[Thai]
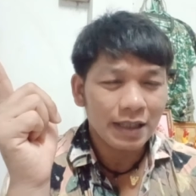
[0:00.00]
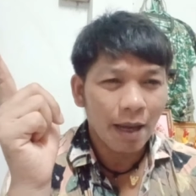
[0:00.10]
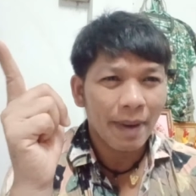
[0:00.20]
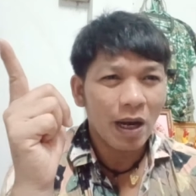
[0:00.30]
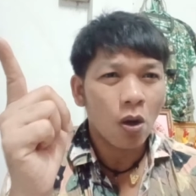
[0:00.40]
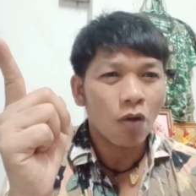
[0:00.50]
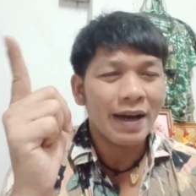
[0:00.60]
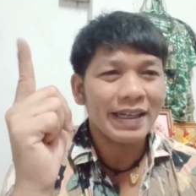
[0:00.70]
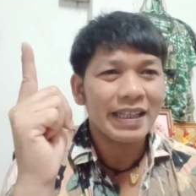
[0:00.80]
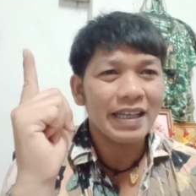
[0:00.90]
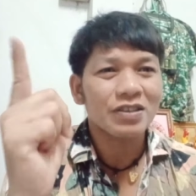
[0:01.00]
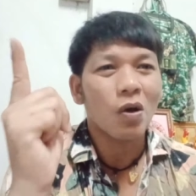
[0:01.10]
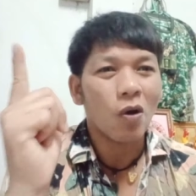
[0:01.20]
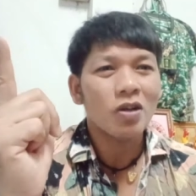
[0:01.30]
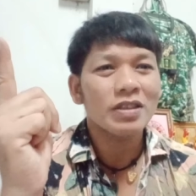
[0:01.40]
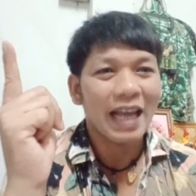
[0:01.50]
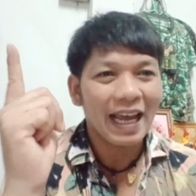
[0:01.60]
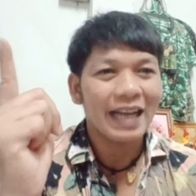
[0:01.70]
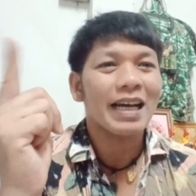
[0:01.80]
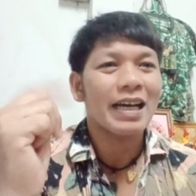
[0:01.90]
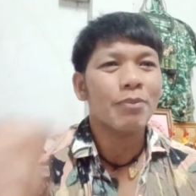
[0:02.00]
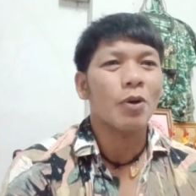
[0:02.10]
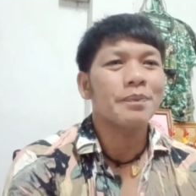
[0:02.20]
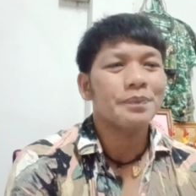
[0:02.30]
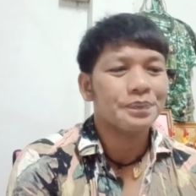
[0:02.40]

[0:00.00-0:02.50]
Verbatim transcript: จะไปออกวันที่สองแทนนะครับ ผม